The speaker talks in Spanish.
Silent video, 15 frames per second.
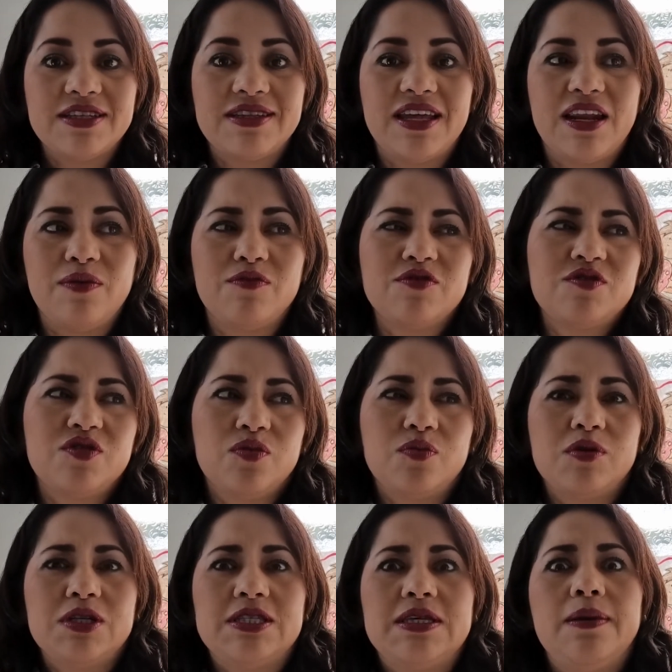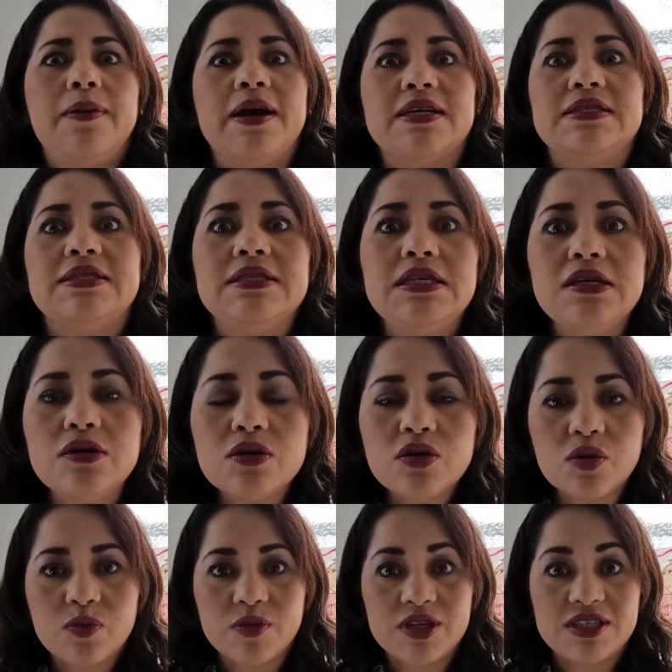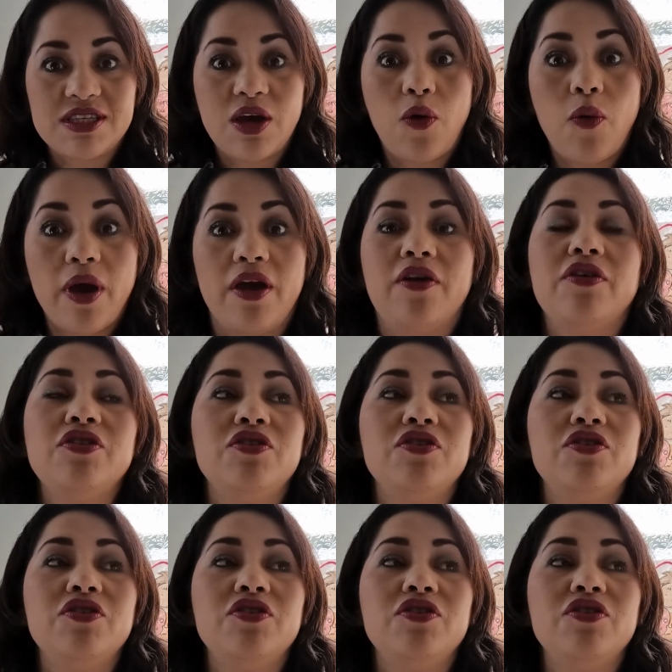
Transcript: tenemos como ese vacío, como ese hueco.